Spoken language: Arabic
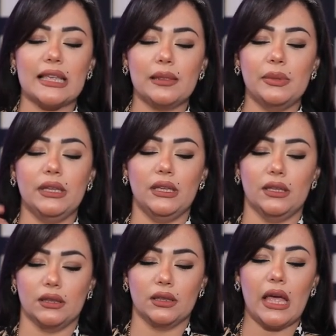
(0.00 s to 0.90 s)

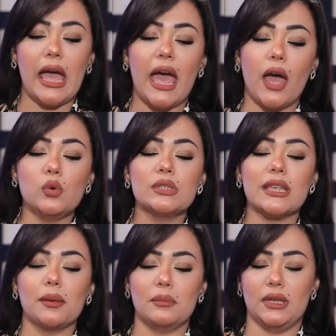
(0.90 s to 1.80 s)
سلبيين أو
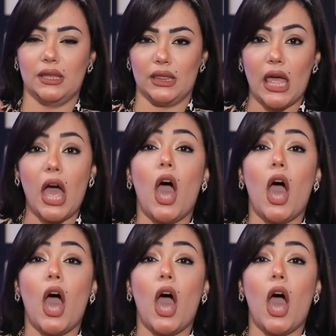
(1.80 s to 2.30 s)
سامين